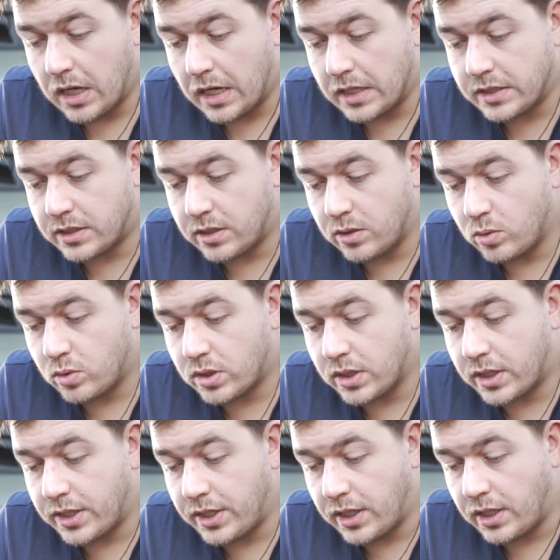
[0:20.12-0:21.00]

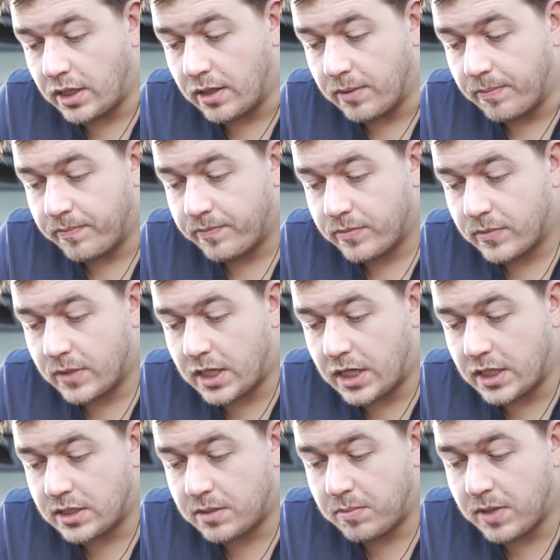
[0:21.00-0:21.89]
Остаются книги.
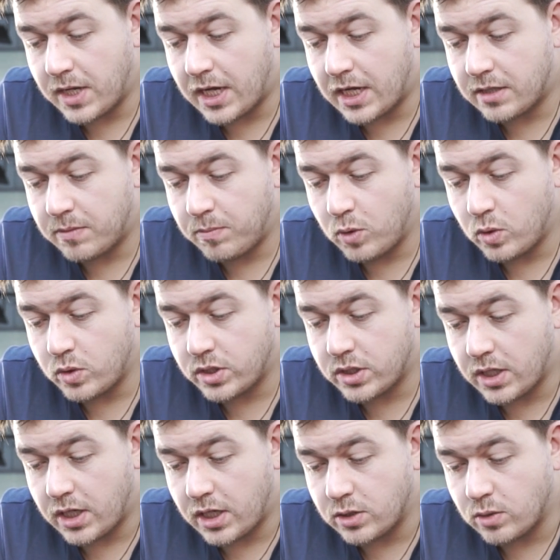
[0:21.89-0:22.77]
Для себя отмел
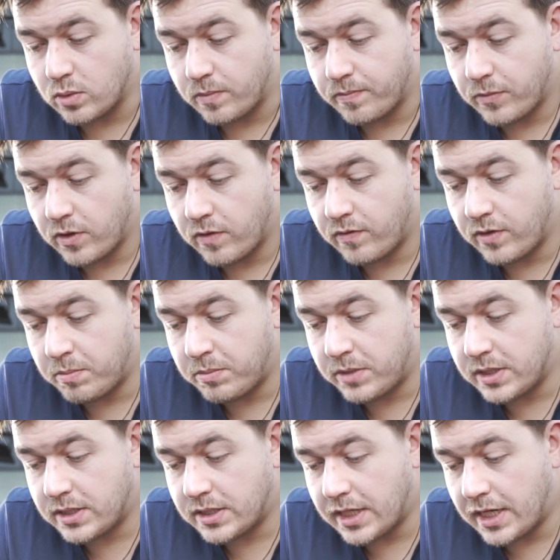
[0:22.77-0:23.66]
сразу
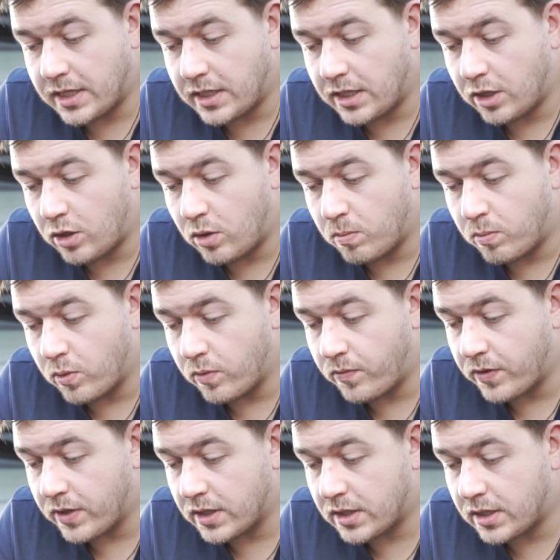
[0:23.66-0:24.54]
веб-дизайн и любой
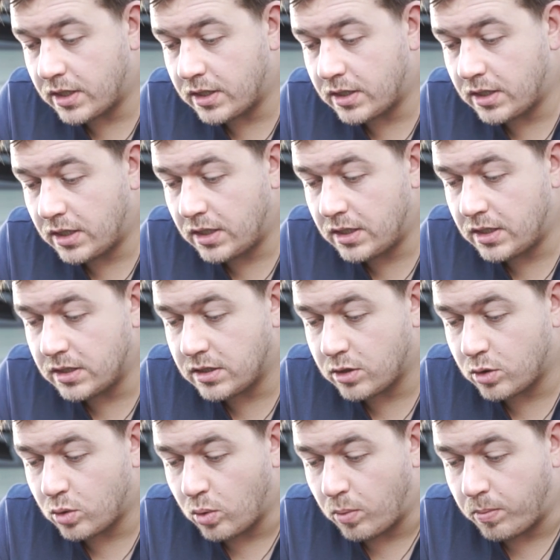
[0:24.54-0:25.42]
фронтенд и
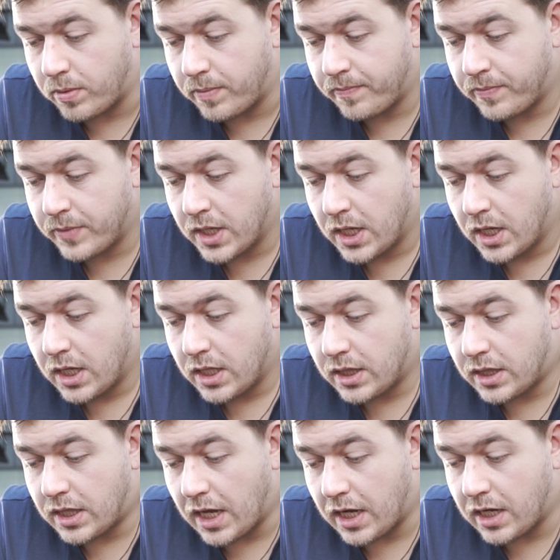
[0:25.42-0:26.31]
десктоп.
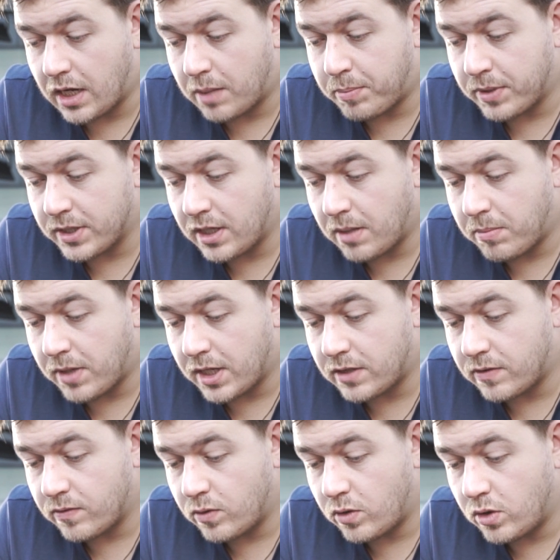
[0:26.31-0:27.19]
Так как
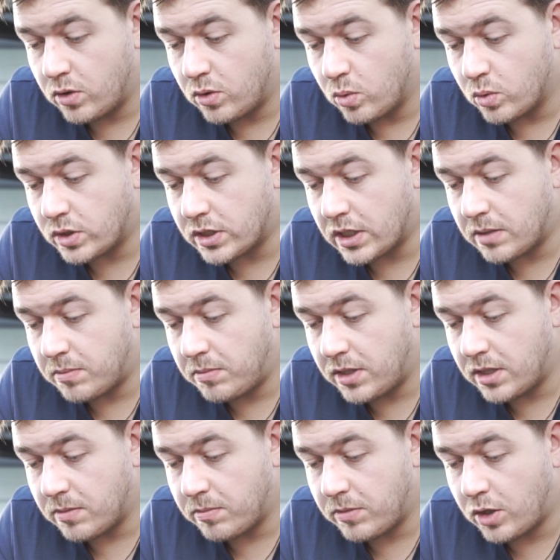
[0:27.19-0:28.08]
подрабатываю Linux
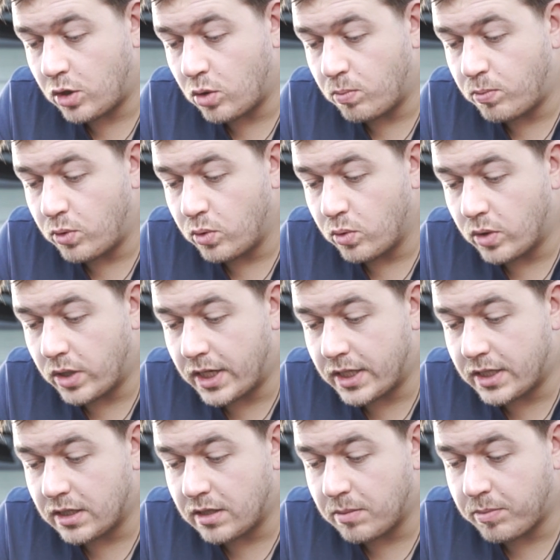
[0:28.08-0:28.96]
админом и люблю
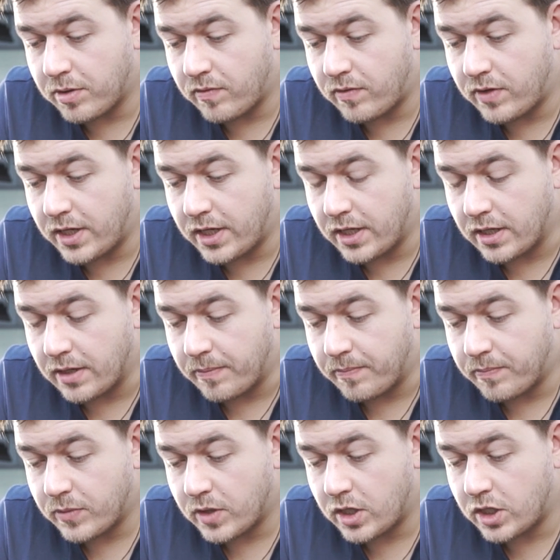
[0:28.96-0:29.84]
это направление,
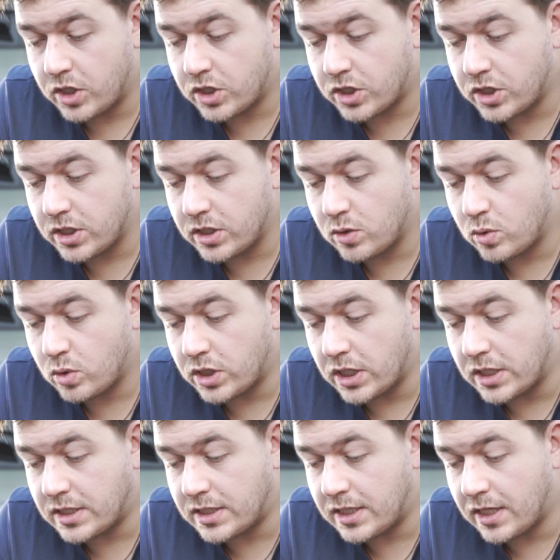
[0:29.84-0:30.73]
решил
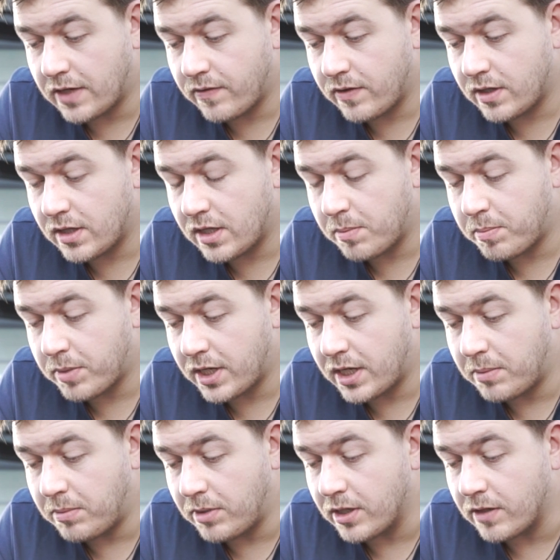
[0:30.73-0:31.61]
изучать серверное
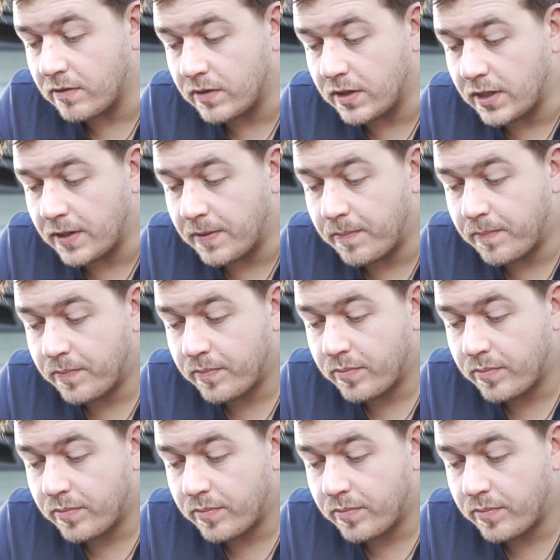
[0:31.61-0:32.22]
программирование.